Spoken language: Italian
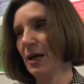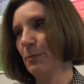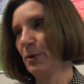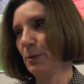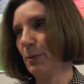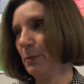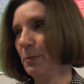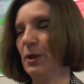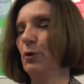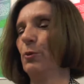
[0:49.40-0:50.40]
e per il
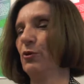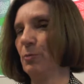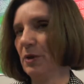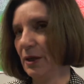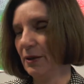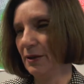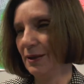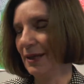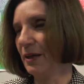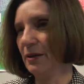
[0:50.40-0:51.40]
bambino possibilità di
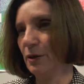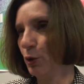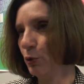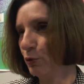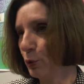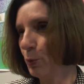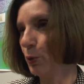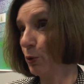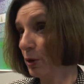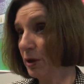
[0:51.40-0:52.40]
ritardi nello
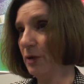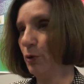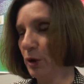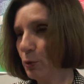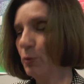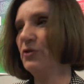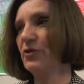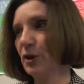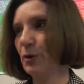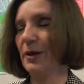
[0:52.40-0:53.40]
sviluppo cognitivo
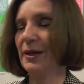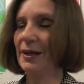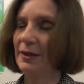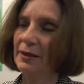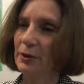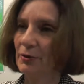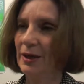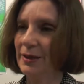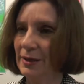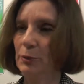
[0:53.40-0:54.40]
linguistico e anche andando
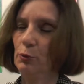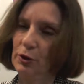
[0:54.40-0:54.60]
avanti un